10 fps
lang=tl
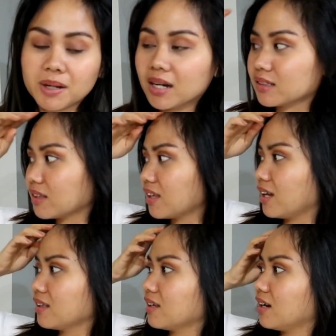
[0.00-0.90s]

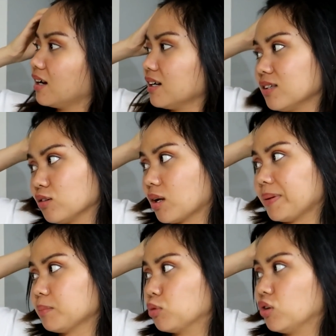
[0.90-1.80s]
Magkatena, nood
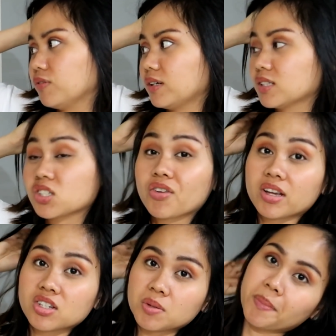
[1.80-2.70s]
kami ng movie
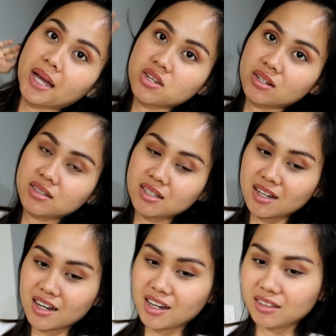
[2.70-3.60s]
Strange Magic
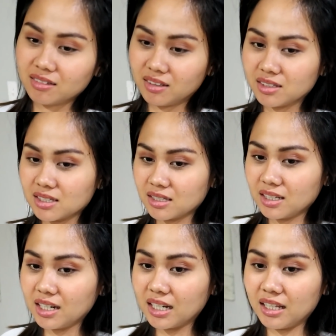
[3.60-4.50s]
sa
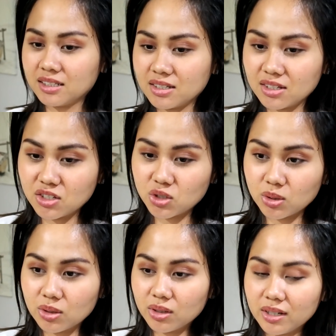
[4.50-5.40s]
Disney. Alis na si
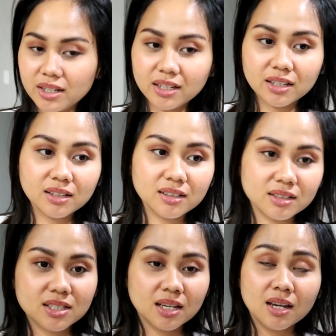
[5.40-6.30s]

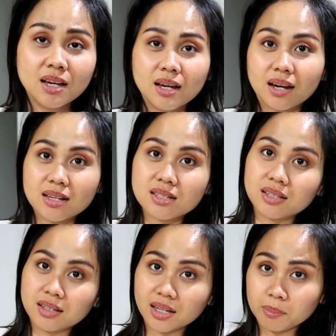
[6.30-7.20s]
Joyce!
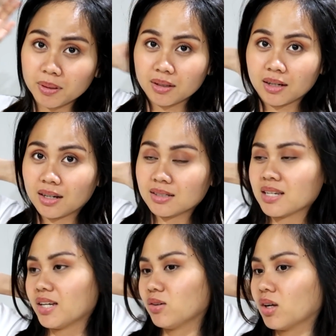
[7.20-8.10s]
Kasi gabi na
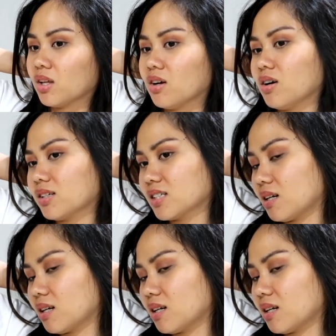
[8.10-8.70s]
10 o'clock.